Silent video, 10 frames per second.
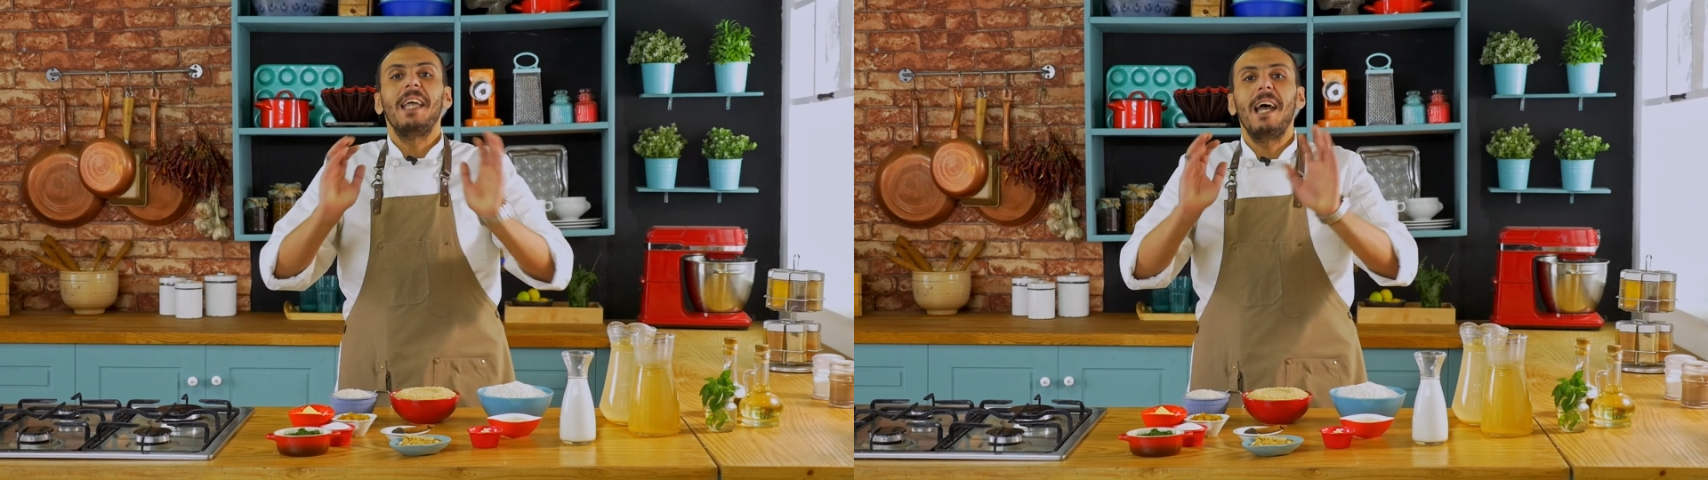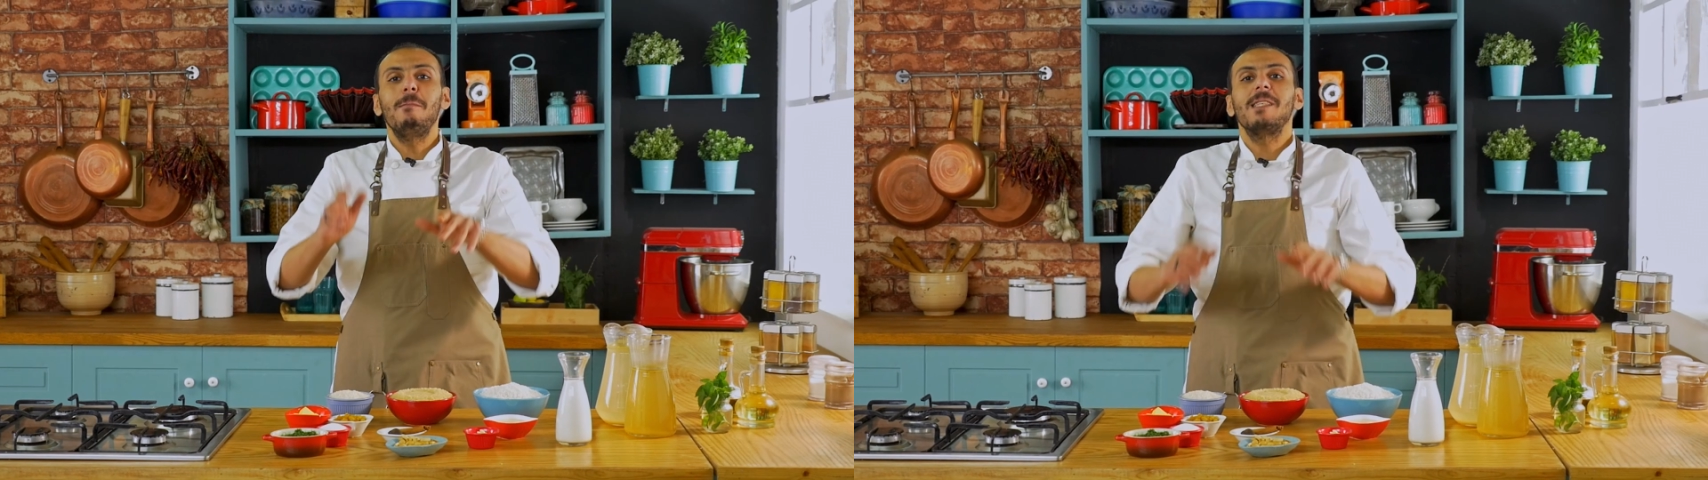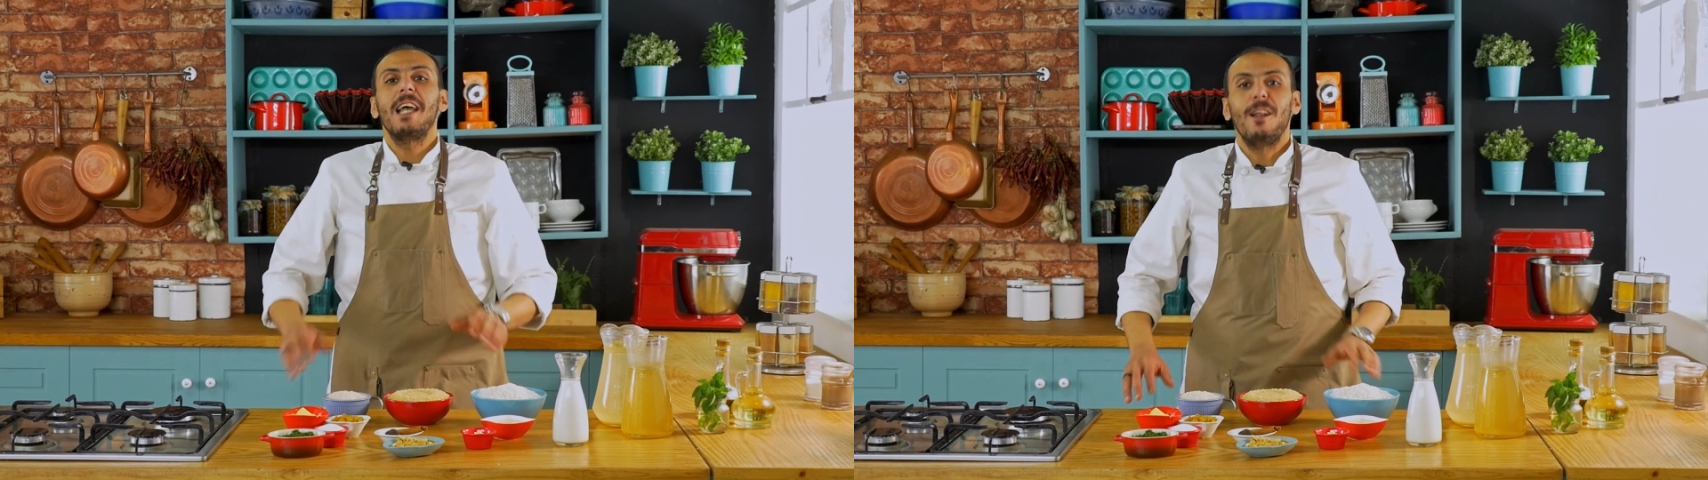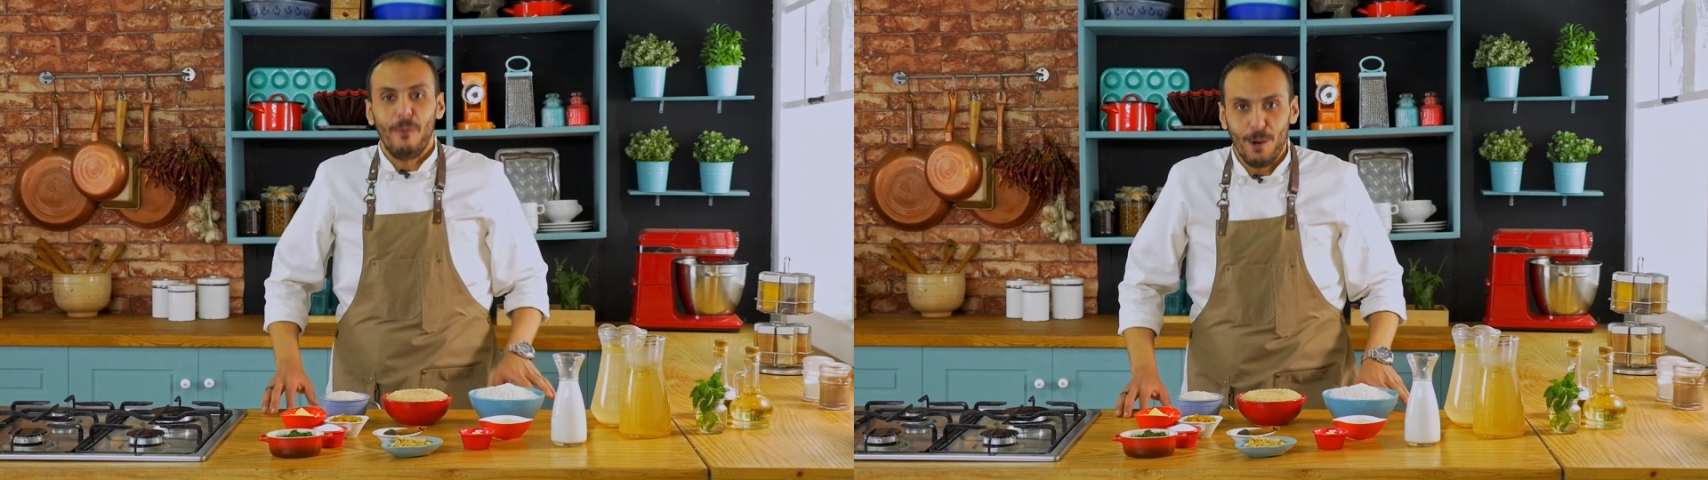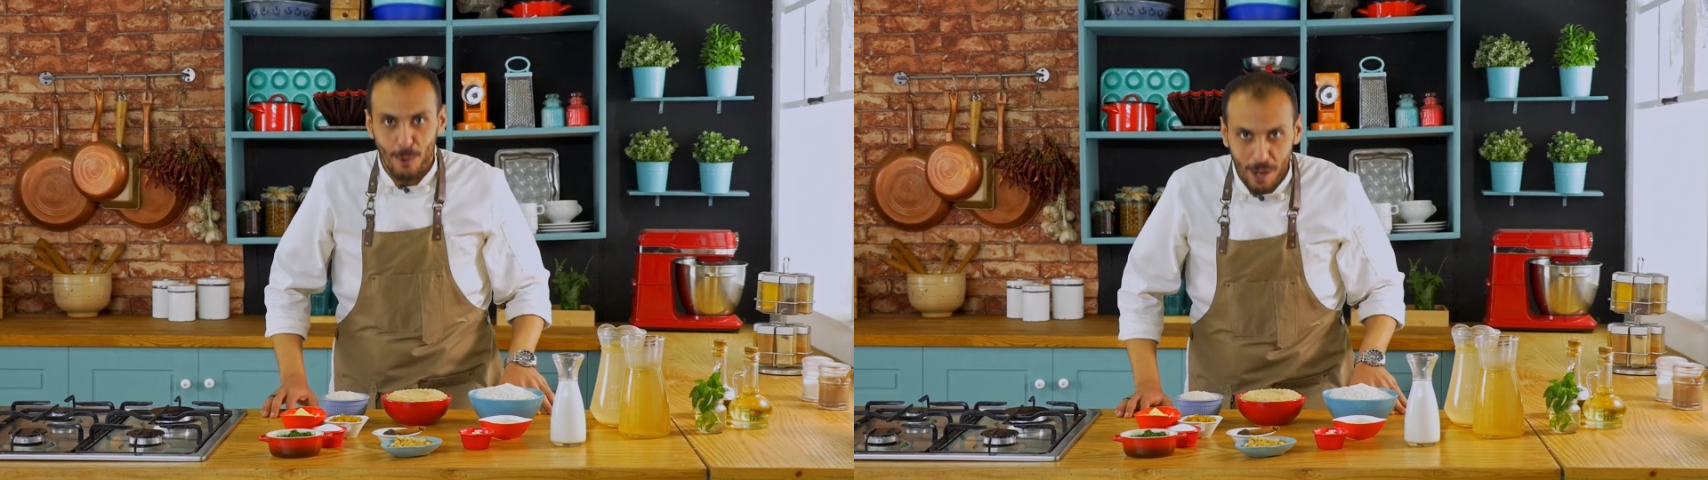يا
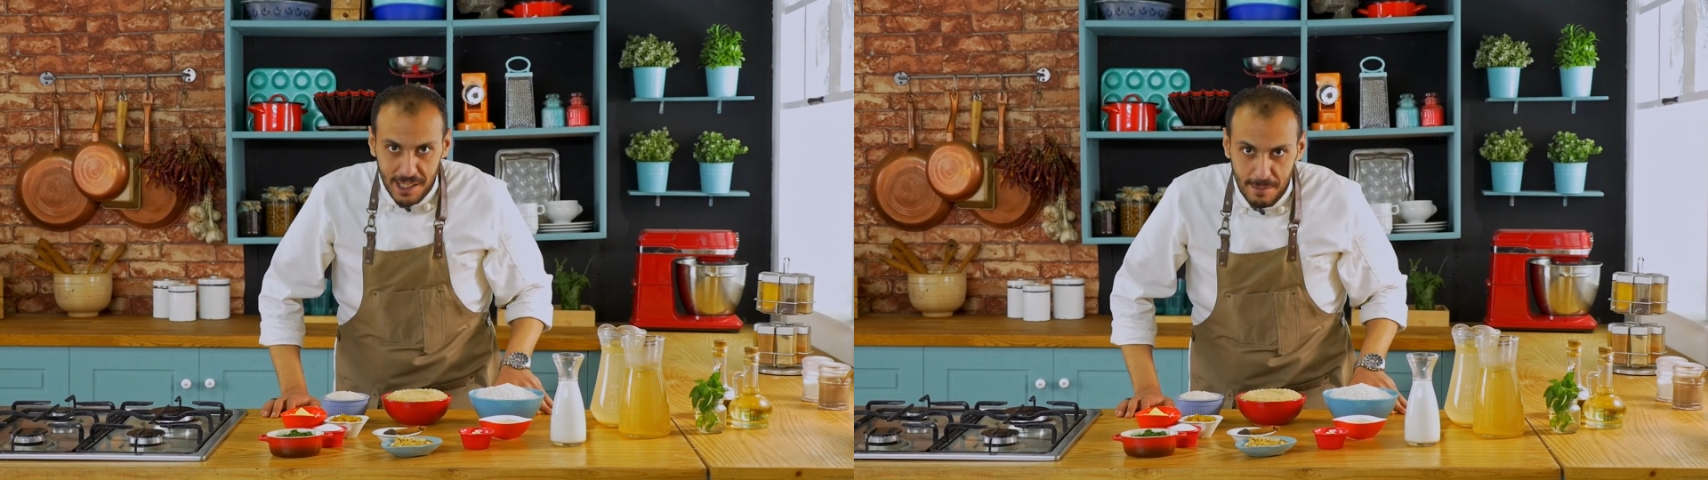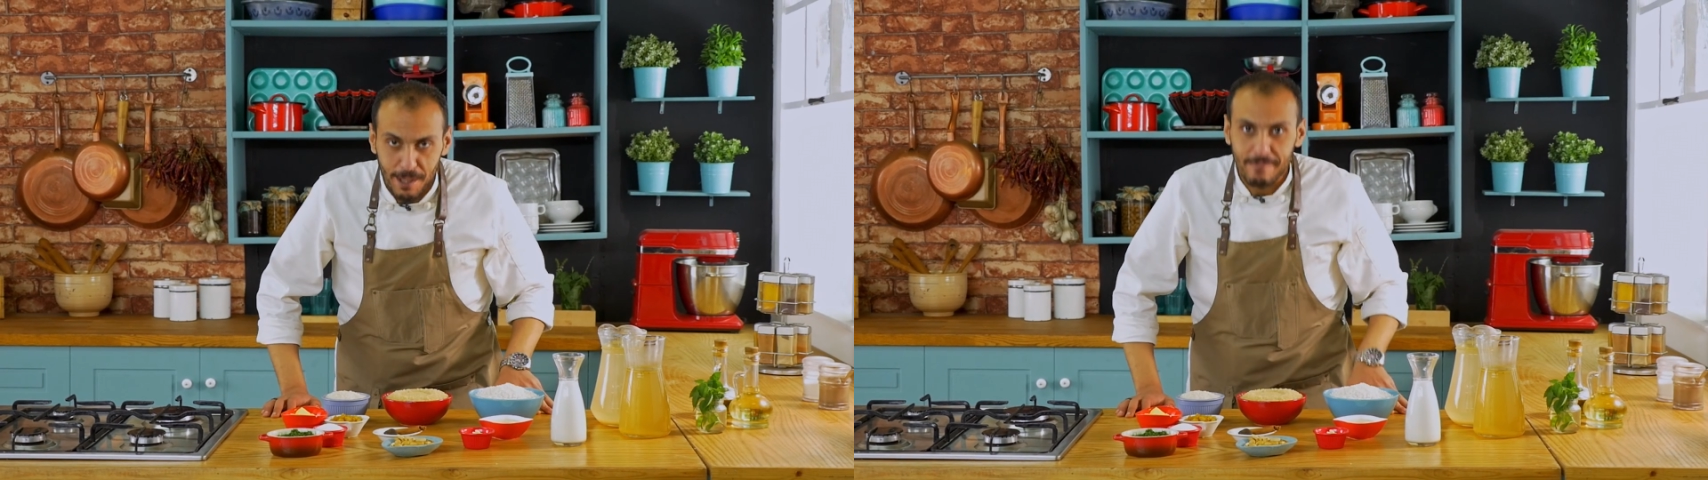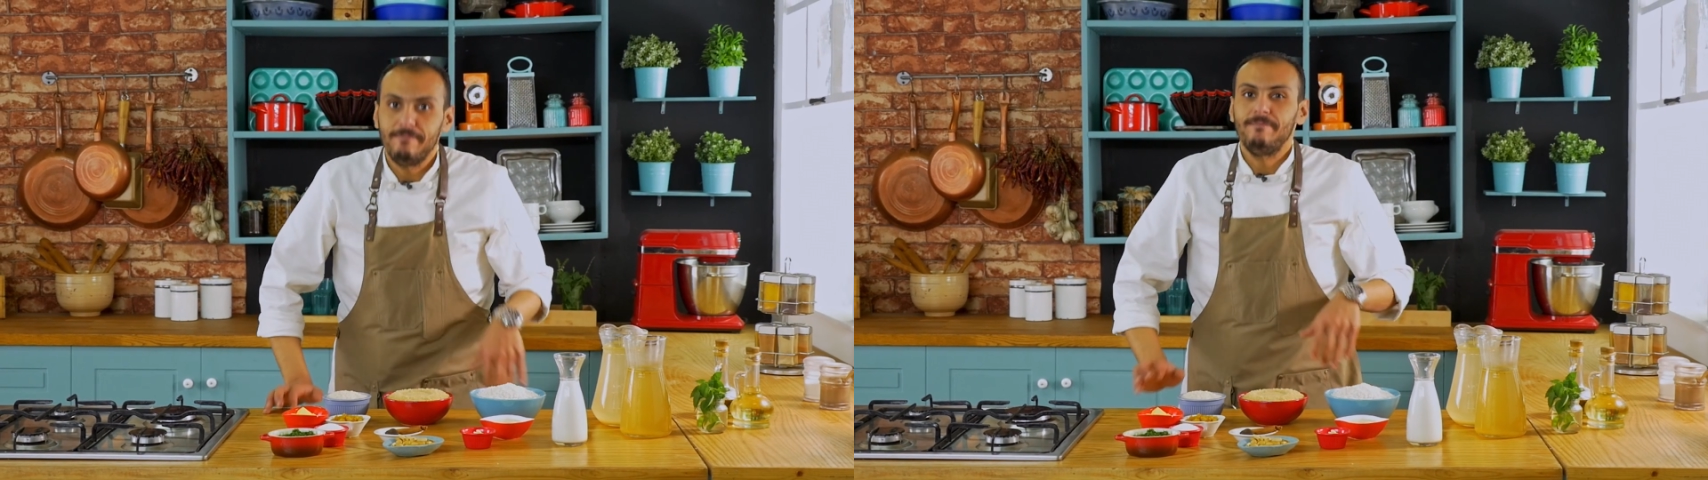مساء الفل والعظمه